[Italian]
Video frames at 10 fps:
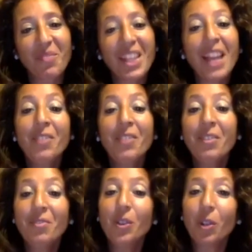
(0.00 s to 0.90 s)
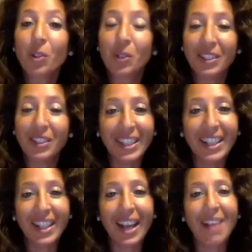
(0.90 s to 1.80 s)
vi invito a
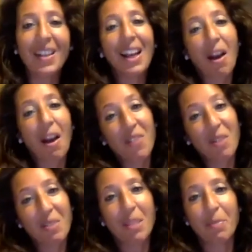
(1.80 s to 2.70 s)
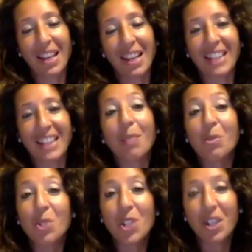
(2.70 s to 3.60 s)
condividerla, a farmi sapere, a darmi
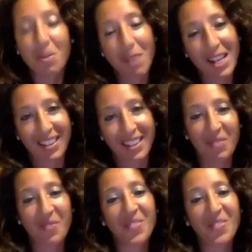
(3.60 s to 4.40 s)
suggerimenti.